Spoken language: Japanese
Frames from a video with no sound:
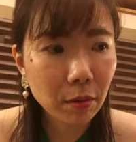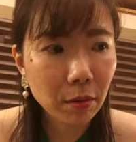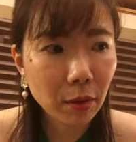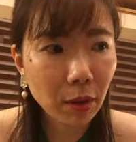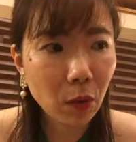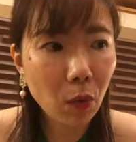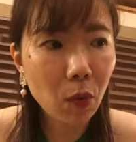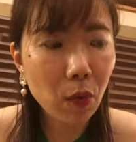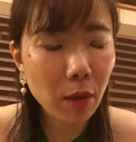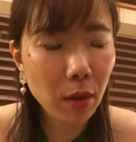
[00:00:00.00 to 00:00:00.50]

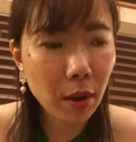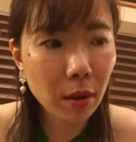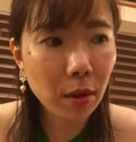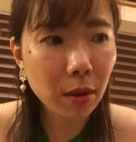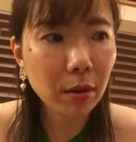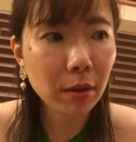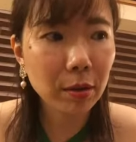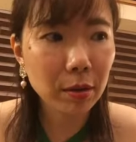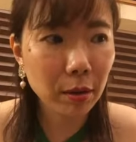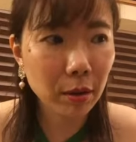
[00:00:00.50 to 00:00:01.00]
だ怖
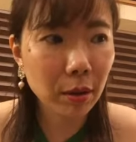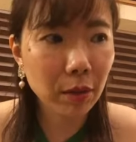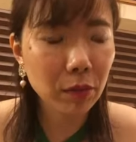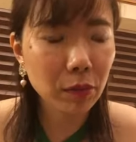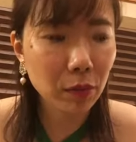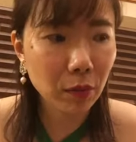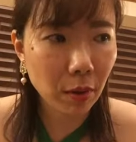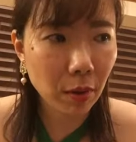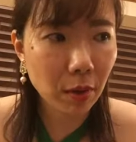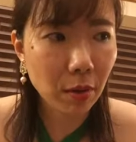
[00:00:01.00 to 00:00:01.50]
かったしね出す
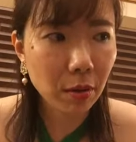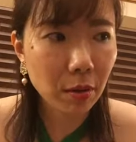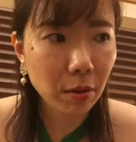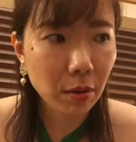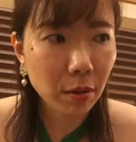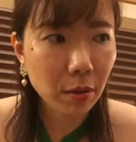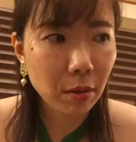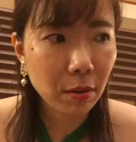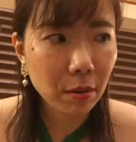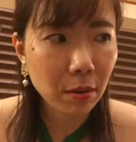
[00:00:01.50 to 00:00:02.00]
のね
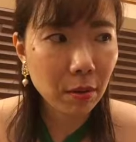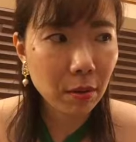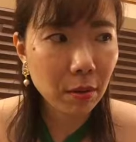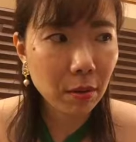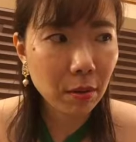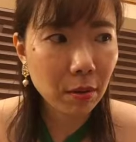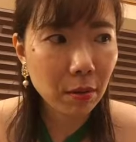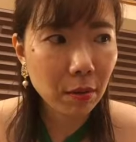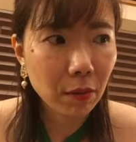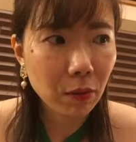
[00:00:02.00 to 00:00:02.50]

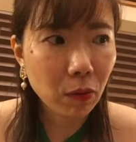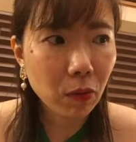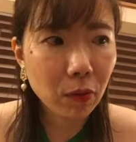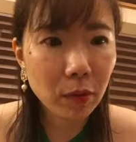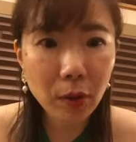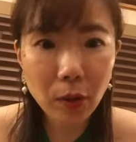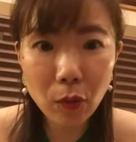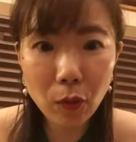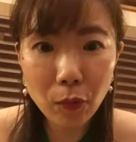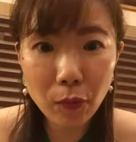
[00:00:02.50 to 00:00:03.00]
こん
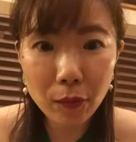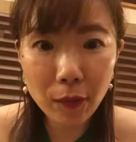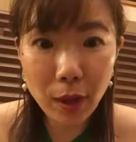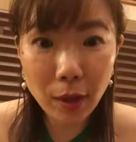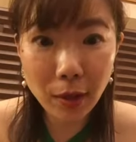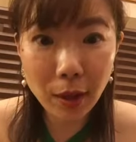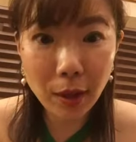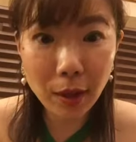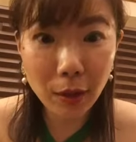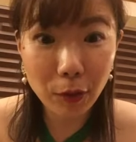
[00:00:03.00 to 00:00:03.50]
な洋服あ
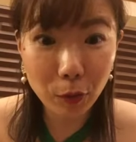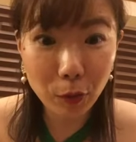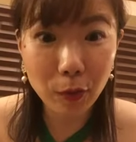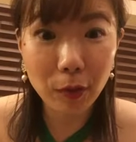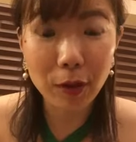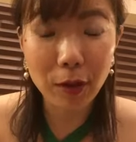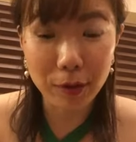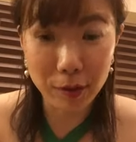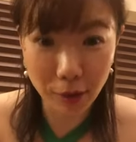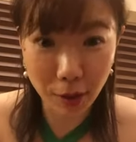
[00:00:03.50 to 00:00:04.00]
りえないと思っ
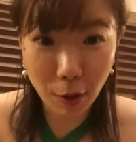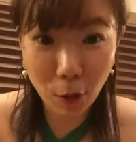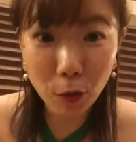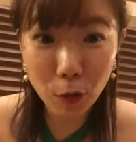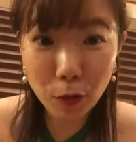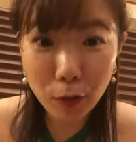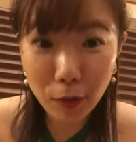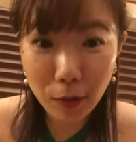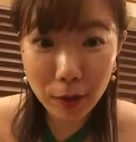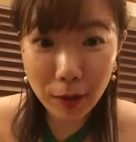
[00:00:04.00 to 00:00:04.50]
たしね
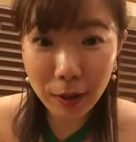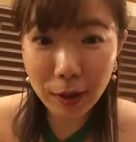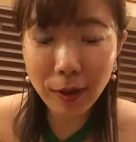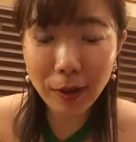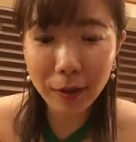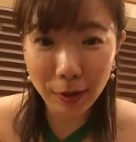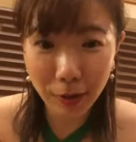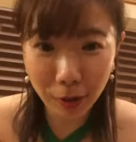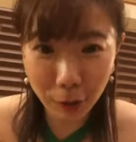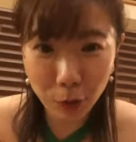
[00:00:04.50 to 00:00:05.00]
本当は着た
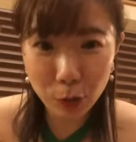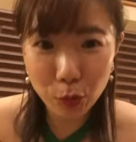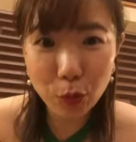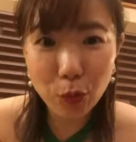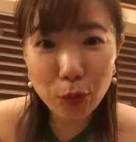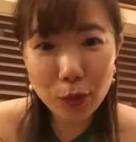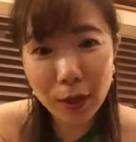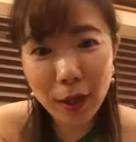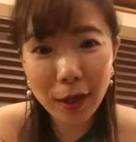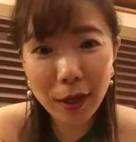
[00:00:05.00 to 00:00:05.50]
かったけどそ
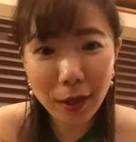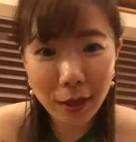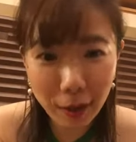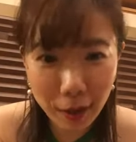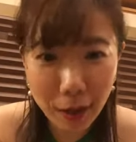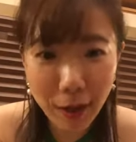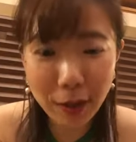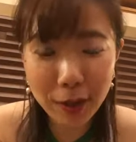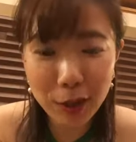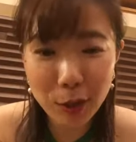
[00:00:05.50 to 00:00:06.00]
ういう世界
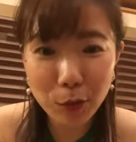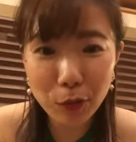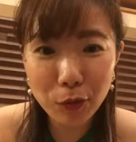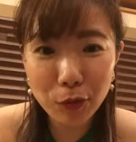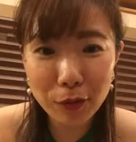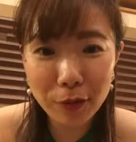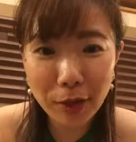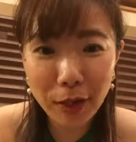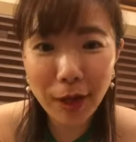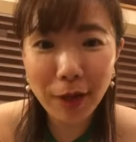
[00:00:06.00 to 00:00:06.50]
が自分
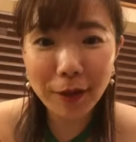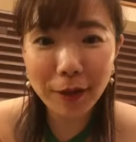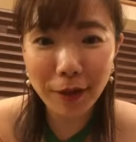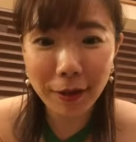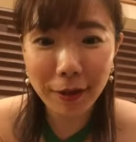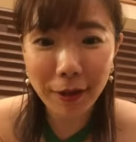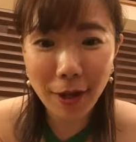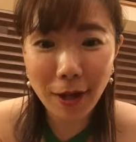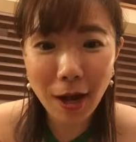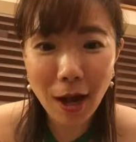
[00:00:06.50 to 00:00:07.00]
の世界の
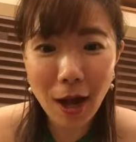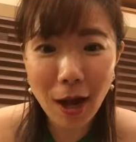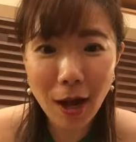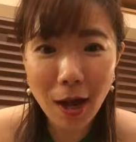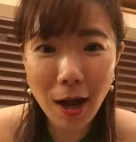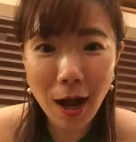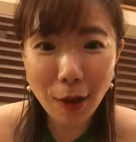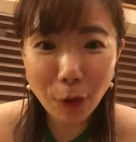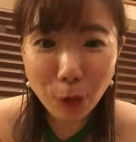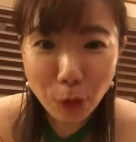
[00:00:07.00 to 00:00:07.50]
中に
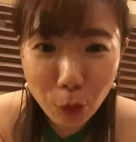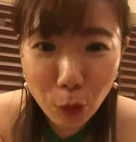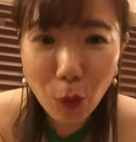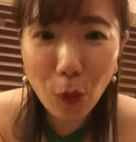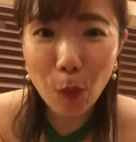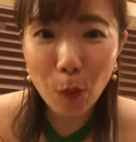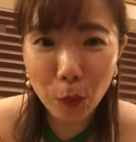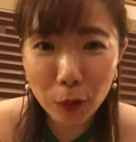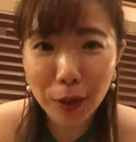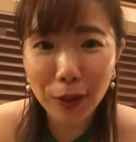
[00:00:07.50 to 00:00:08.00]
あるとは
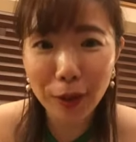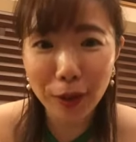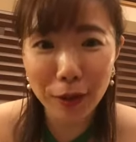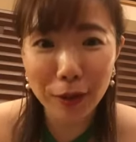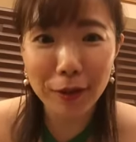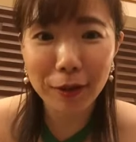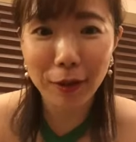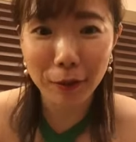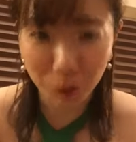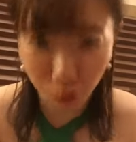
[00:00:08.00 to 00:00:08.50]
思ってな
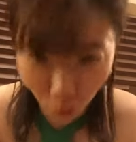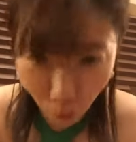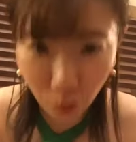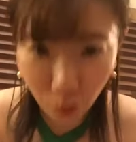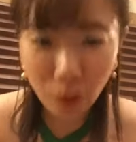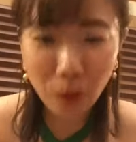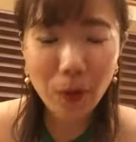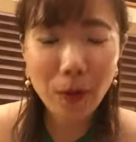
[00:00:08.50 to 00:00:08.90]
かったのよ